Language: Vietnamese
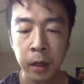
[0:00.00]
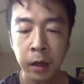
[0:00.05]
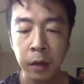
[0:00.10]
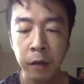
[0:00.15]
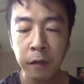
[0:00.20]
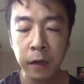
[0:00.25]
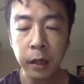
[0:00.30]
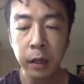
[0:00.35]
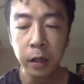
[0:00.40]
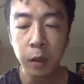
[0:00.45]

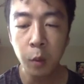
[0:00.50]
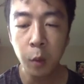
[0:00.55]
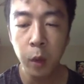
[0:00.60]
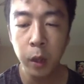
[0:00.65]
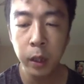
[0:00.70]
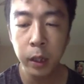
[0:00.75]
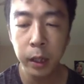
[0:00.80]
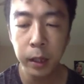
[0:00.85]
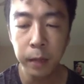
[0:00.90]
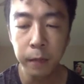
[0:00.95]
về những
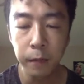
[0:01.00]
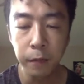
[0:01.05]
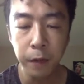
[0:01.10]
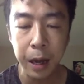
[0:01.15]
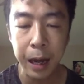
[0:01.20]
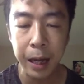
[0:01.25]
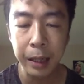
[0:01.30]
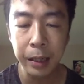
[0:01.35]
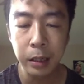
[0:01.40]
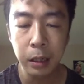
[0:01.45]
quan điểm và
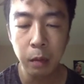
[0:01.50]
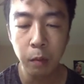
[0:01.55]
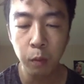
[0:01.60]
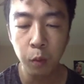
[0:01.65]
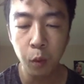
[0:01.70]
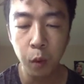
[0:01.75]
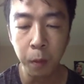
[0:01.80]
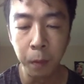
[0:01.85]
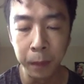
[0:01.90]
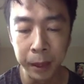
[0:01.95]
hành động
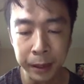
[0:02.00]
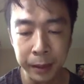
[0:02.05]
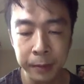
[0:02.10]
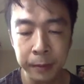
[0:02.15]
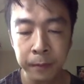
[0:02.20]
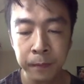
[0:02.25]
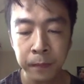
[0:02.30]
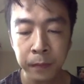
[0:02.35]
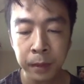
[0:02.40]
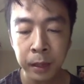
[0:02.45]
của mình
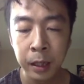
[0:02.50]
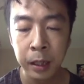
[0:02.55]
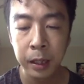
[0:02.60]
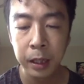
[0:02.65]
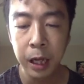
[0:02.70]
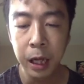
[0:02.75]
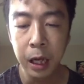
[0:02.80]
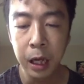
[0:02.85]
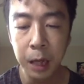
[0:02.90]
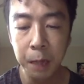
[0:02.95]

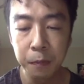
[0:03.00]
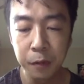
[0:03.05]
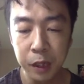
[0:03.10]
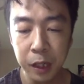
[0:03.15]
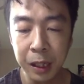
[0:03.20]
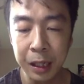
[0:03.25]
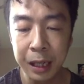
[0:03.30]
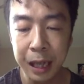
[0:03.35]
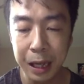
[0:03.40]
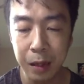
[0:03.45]
để lập
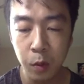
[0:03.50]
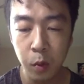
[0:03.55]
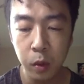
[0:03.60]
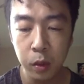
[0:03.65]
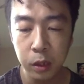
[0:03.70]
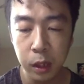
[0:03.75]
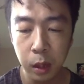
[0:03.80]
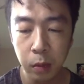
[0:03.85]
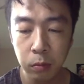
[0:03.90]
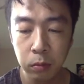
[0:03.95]
trình lại cuộc
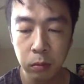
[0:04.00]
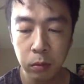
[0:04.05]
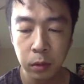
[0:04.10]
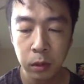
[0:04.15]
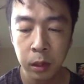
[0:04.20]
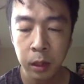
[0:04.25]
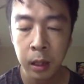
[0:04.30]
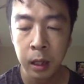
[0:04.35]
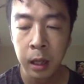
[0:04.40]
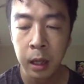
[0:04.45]
sống
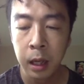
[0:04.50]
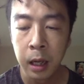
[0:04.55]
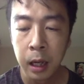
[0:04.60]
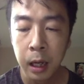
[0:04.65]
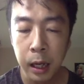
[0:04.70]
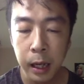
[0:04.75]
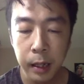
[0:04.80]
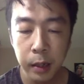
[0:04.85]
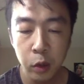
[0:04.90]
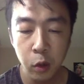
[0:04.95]

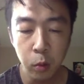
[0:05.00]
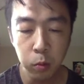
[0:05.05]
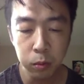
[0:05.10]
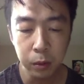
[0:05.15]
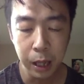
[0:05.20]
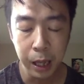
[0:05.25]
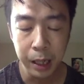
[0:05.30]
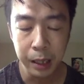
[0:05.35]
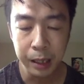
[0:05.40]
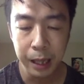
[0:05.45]
liên tục
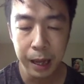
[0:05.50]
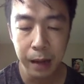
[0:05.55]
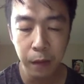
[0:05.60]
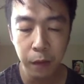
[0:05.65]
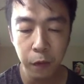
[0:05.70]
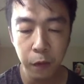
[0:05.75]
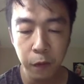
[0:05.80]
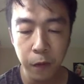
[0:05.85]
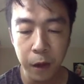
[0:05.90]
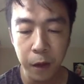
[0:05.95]
tái tạo
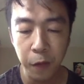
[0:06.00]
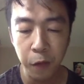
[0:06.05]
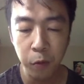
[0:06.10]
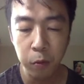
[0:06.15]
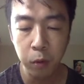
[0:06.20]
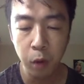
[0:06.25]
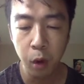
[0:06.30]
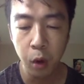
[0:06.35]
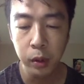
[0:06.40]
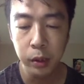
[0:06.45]
và phục
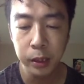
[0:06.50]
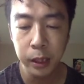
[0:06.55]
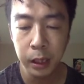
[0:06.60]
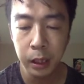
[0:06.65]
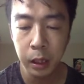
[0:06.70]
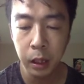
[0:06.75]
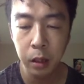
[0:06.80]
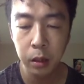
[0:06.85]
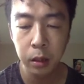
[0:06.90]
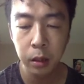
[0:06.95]
hồi
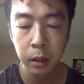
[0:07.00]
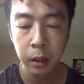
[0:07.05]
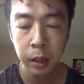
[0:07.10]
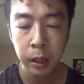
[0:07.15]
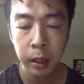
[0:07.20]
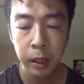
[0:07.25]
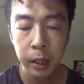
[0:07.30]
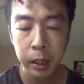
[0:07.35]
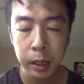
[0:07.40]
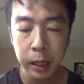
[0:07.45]
sinh lực
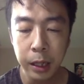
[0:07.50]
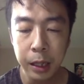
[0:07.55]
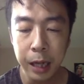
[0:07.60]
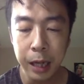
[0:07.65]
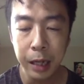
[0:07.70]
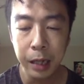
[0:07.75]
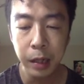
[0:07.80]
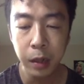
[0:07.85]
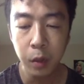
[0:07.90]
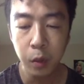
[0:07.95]
để
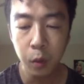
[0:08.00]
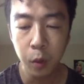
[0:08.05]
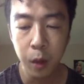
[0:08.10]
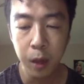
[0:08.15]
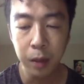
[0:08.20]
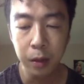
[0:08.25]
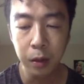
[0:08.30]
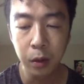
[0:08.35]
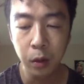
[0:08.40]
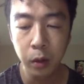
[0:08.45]
đạt hiệu quả
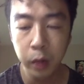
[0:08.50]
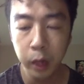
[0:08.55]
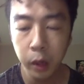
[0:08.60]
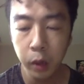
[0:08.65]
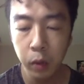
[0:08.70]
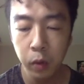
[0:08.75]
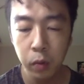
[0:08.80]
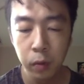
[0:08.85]
tối ưu